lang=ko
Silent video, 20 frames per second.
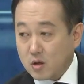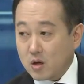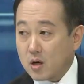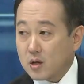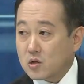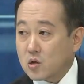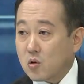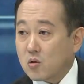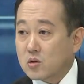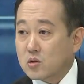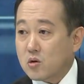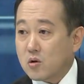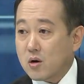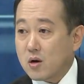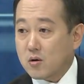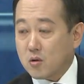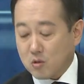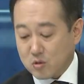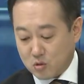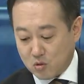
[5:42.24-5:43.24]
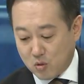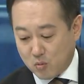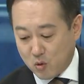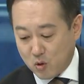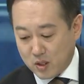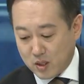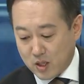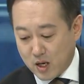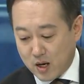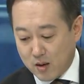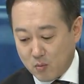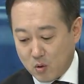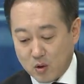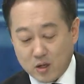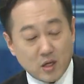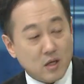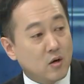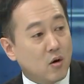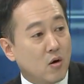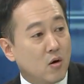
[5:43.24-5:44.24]
예, 예. 적절할 것으로 보인다. 뭐
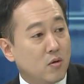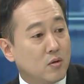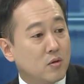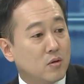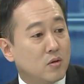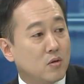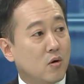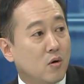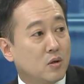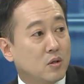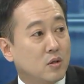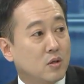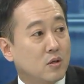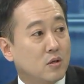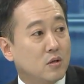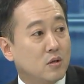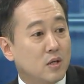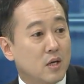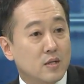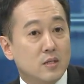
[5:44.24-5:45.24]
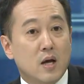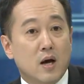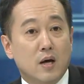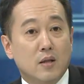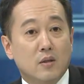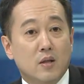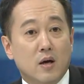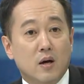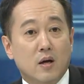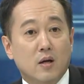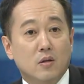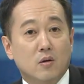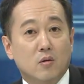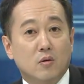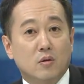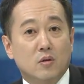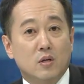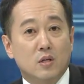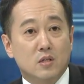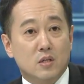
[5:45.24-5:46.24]
이런 것들 예상한다라는
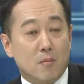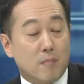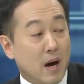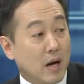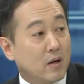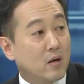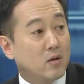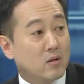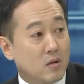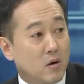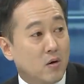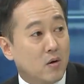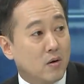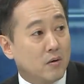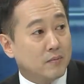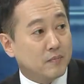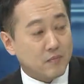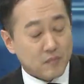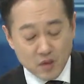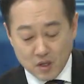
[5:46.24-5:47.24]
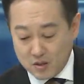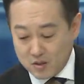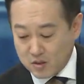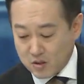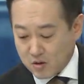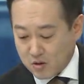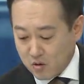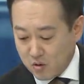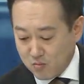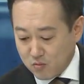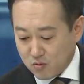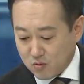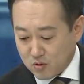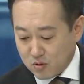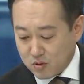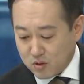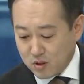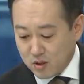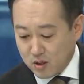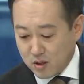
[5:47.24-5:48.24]
것들이 이제 바뀌어서 네. 이제 그런
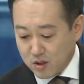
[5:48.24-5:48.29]
문구들이 지난